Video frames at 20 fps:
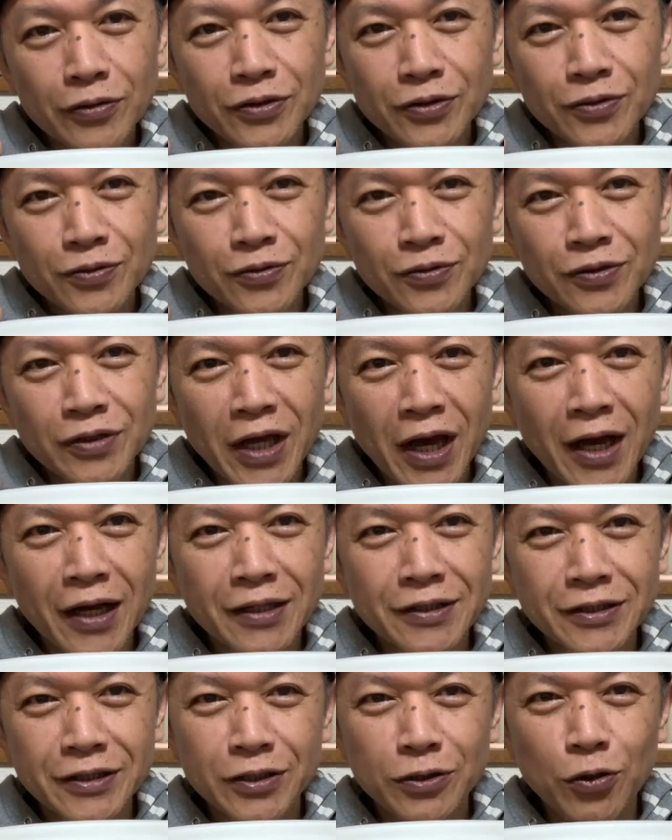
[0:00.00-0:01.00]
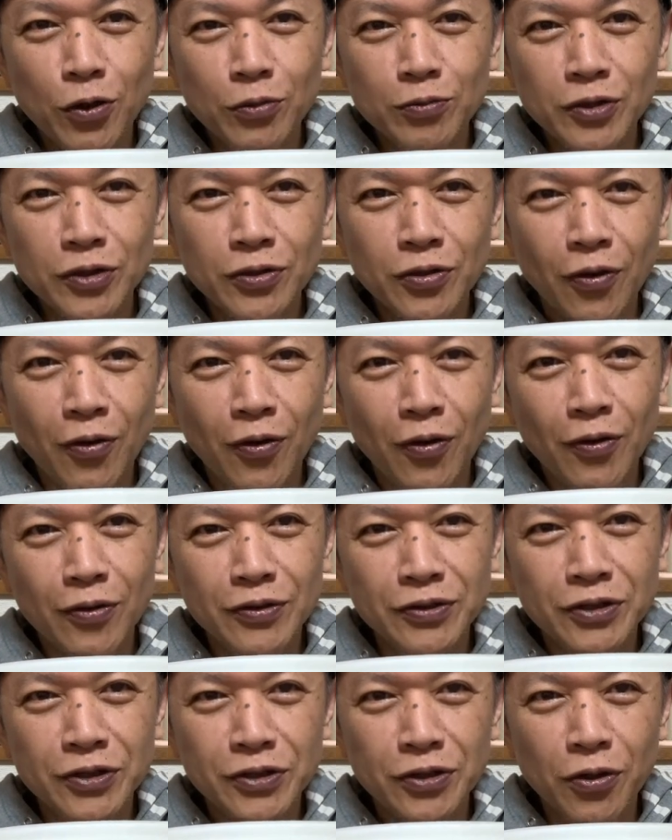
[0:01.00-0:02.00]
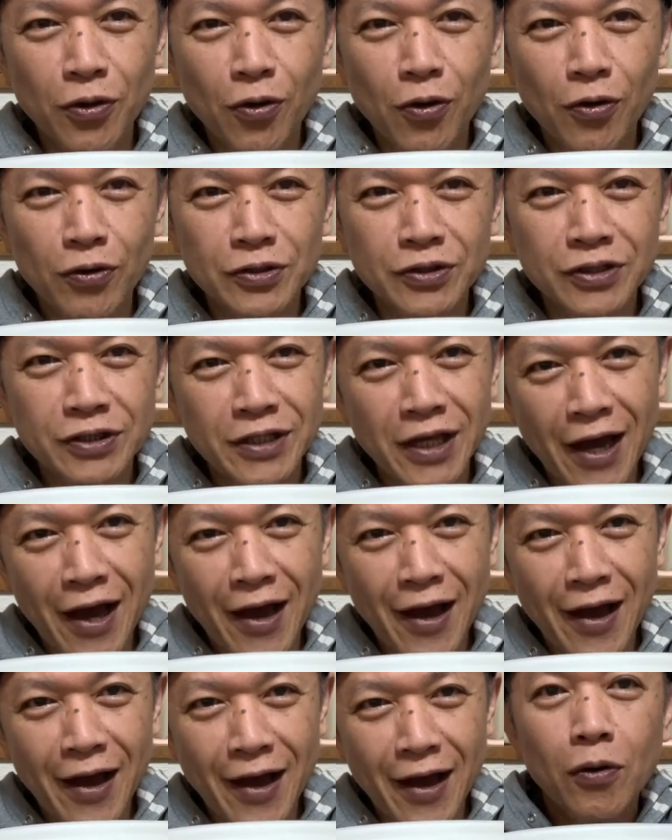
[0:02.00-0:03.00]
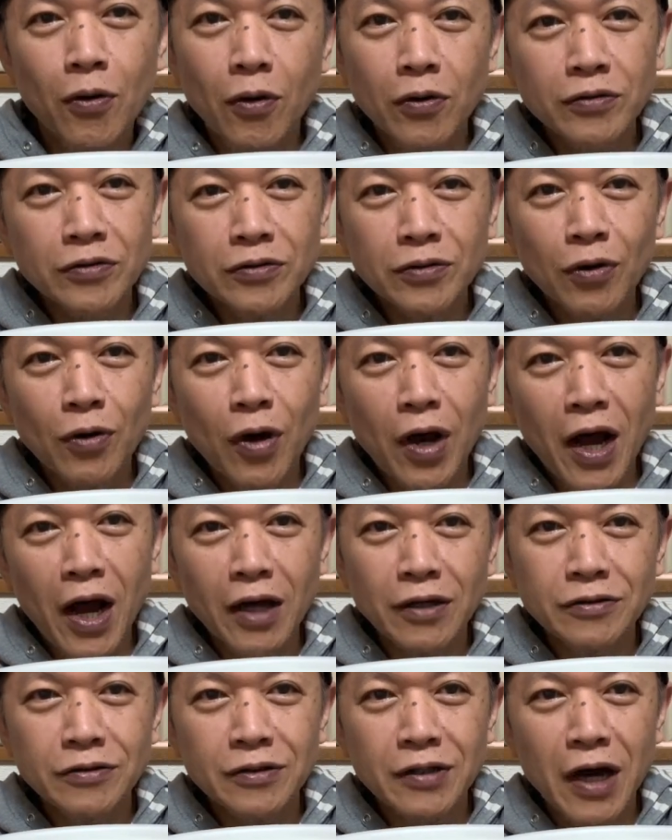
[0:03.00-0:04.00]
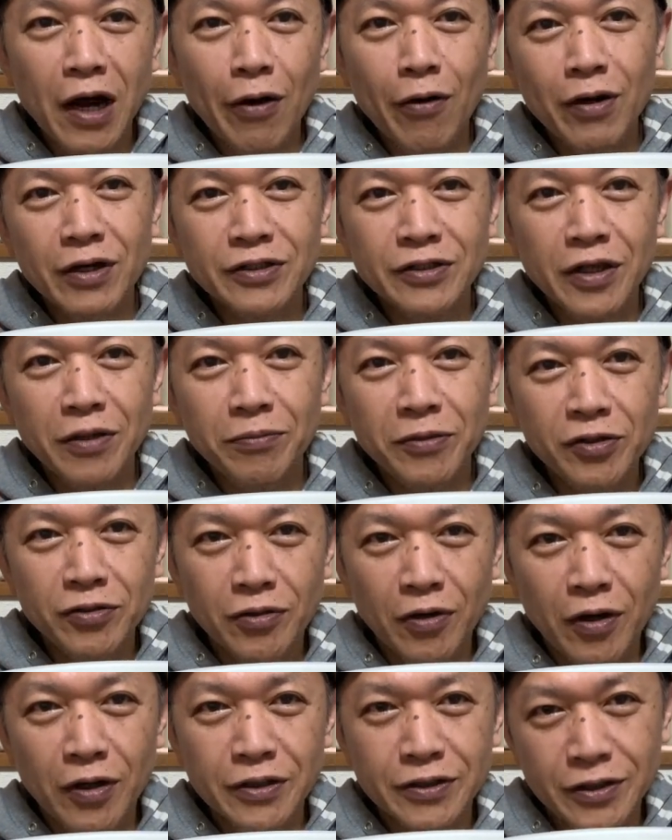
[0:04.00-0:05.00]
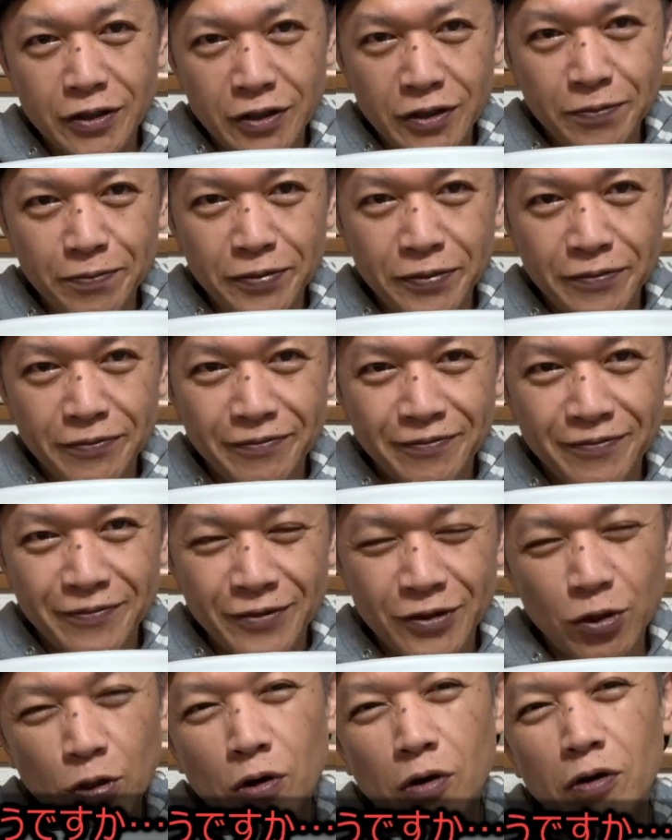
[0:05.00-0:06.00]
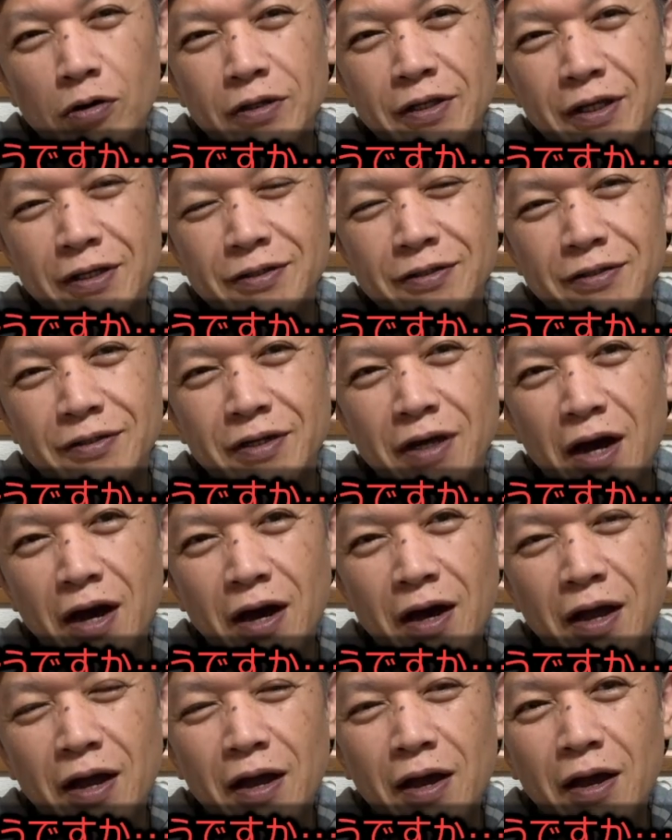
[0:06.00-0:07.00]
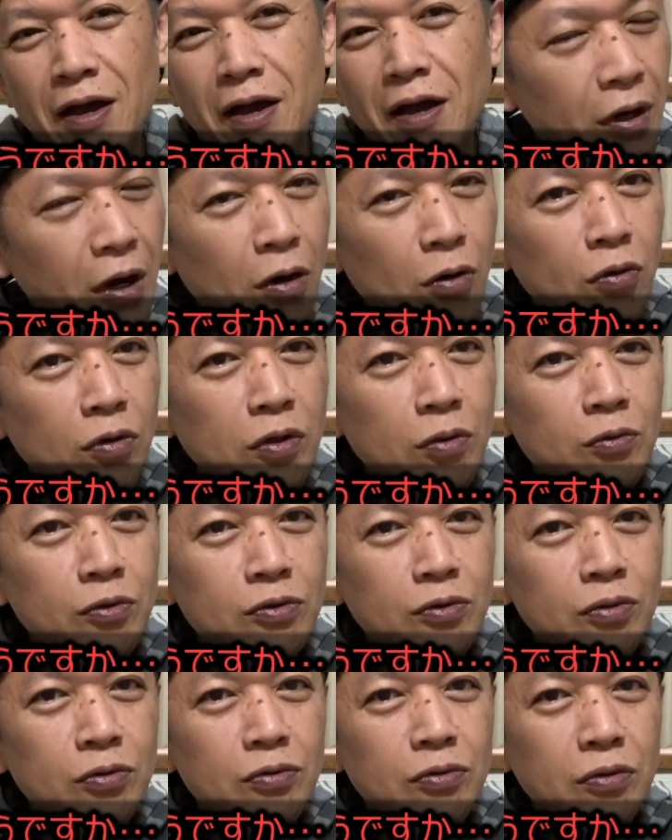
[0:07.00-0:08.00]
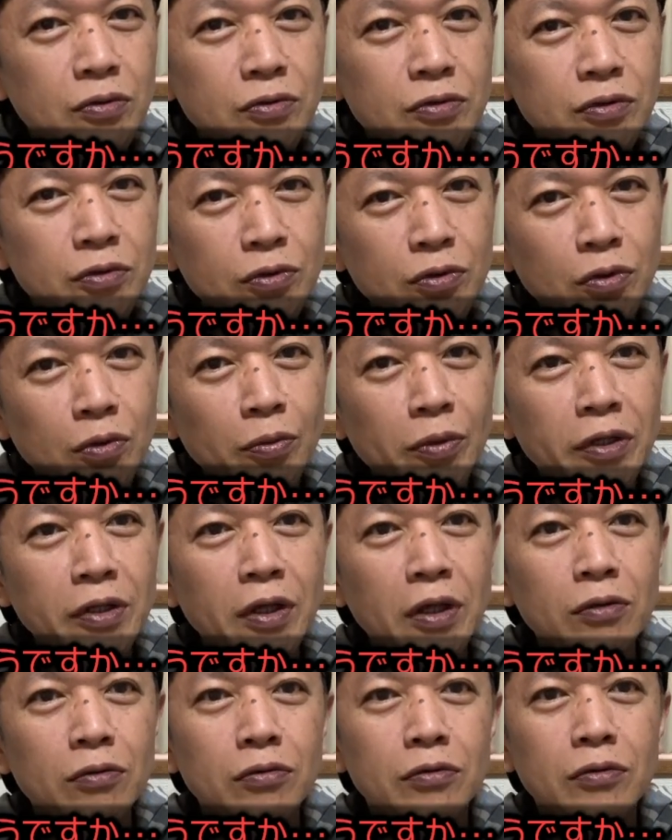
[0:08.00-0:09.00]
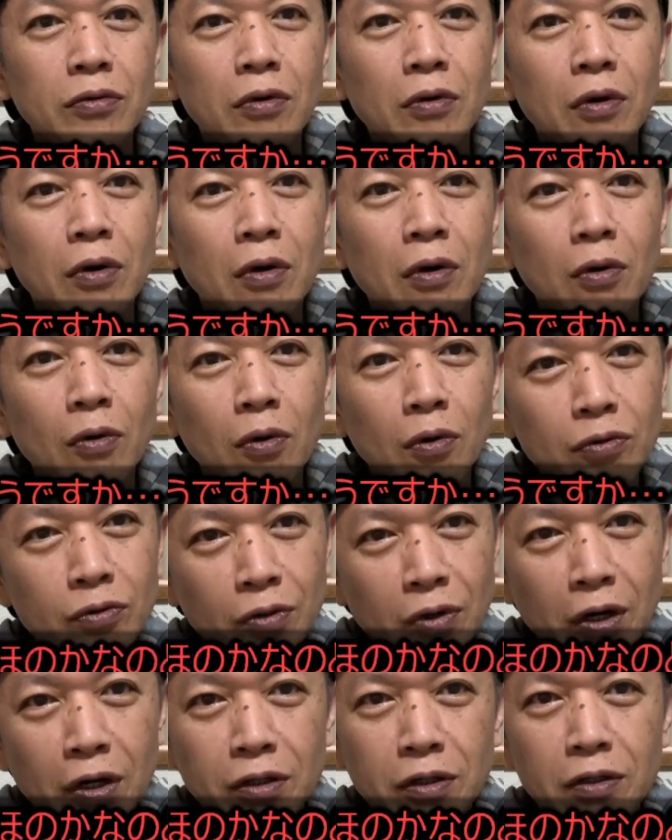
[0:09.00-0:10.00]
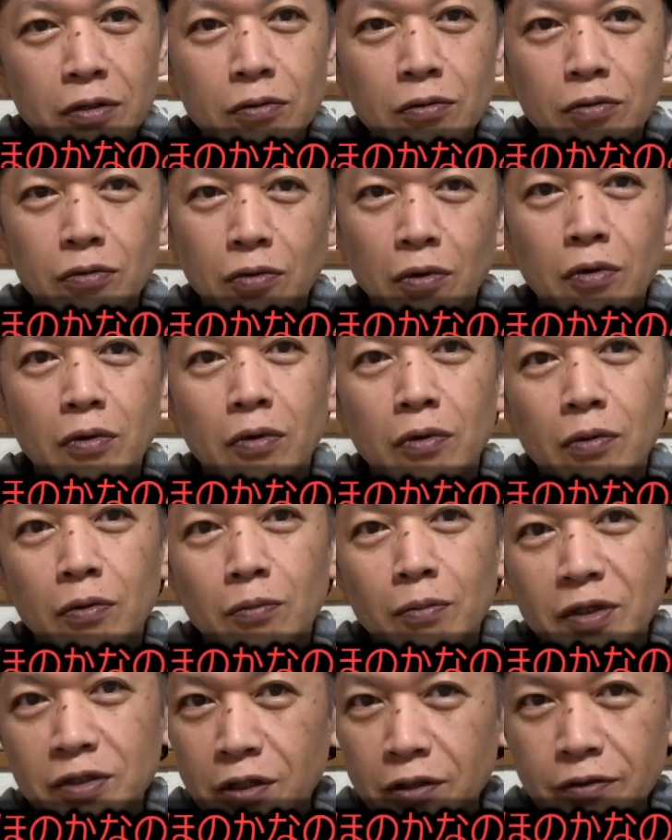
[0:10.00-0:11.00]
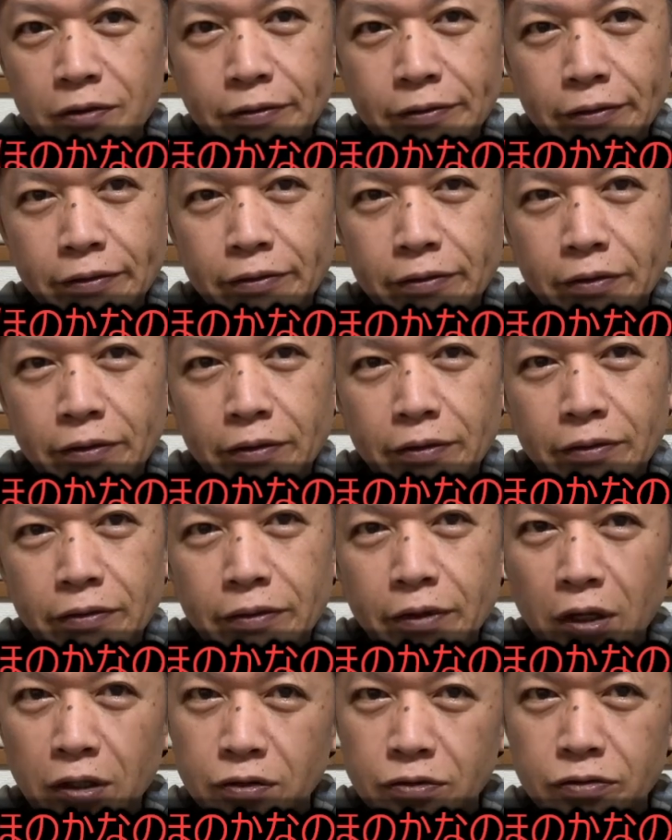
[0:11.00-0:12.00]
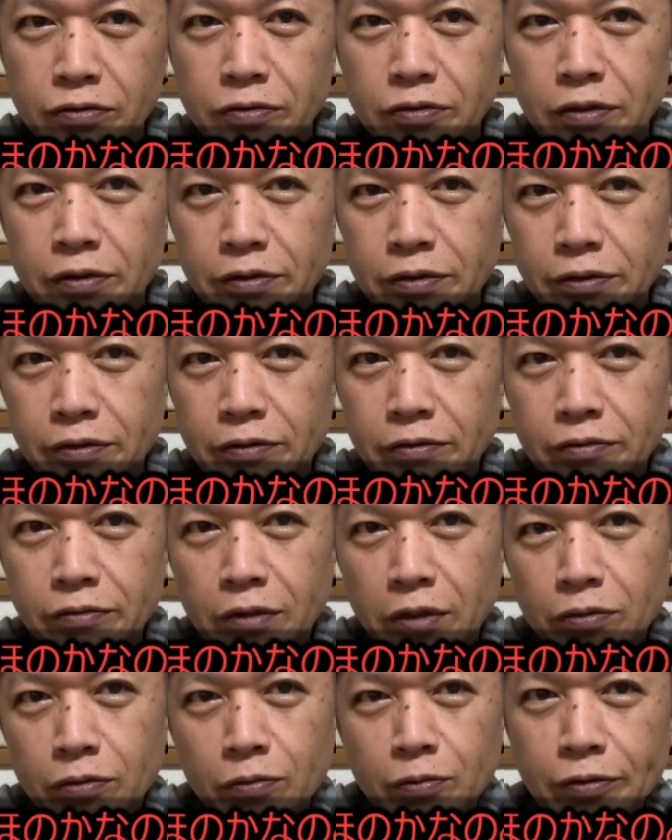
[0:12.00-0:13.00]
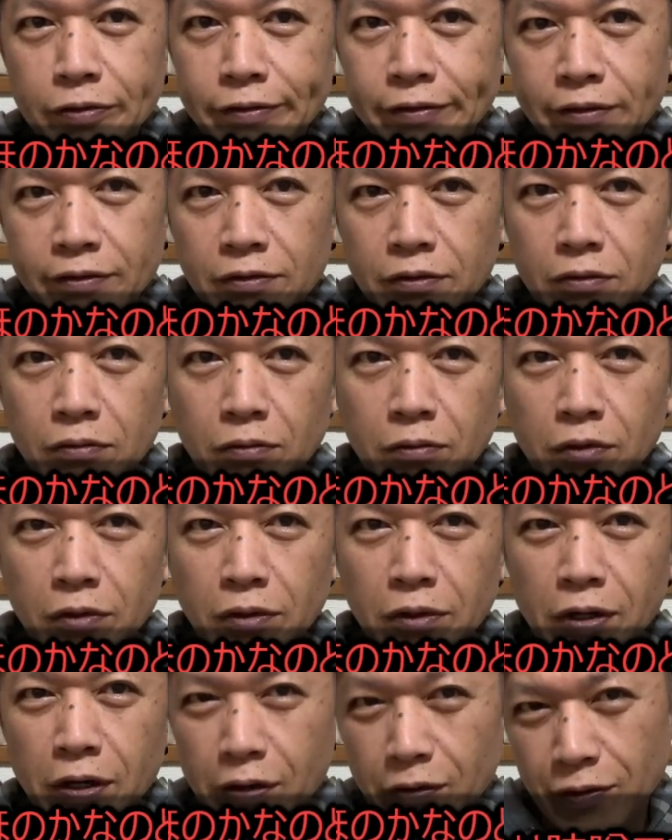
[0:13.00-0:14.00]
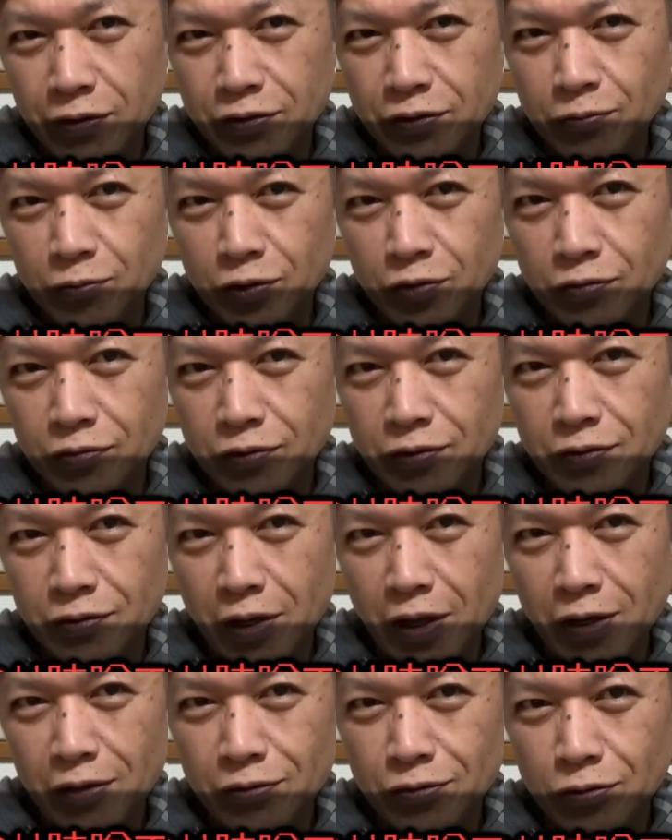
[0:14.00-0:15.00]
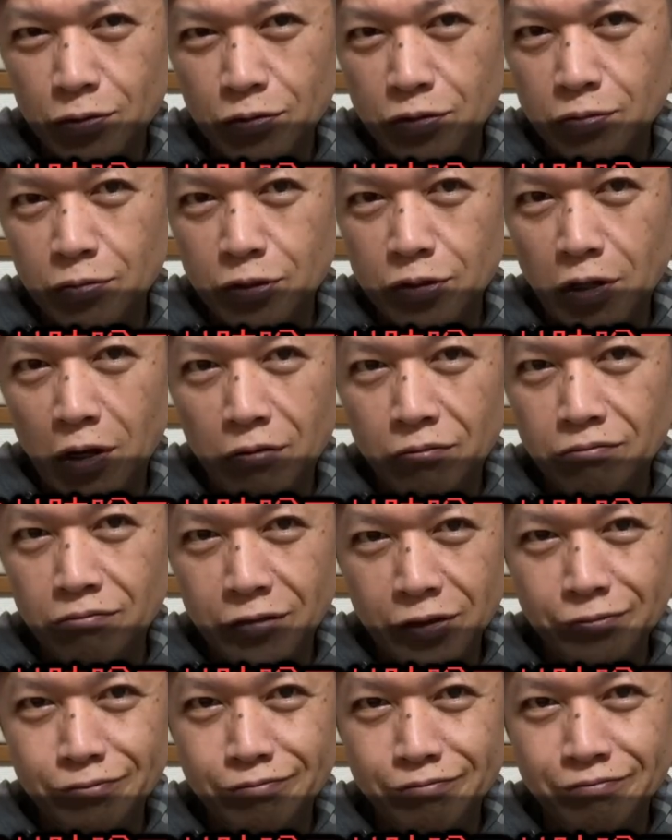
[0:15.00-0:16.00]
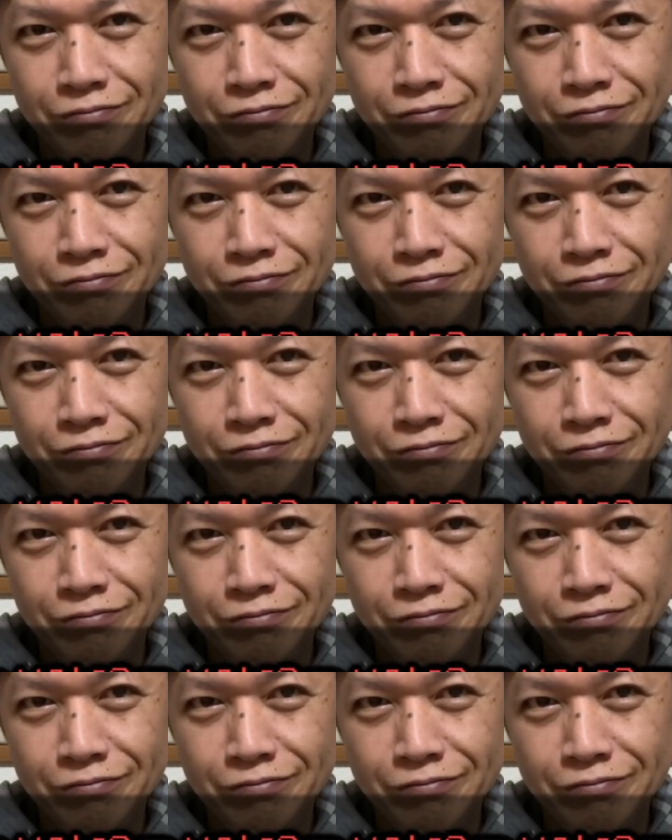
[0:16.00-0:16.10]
醇な白味噌を使用したコクのある合わせ味噌スープ。そうですか。香りもちょっと強めなのと、ほのかなのと混ざってたんで、何種類か使ってるなと思ってたんですけど、合わせ味噌ですね。承知しました。はい。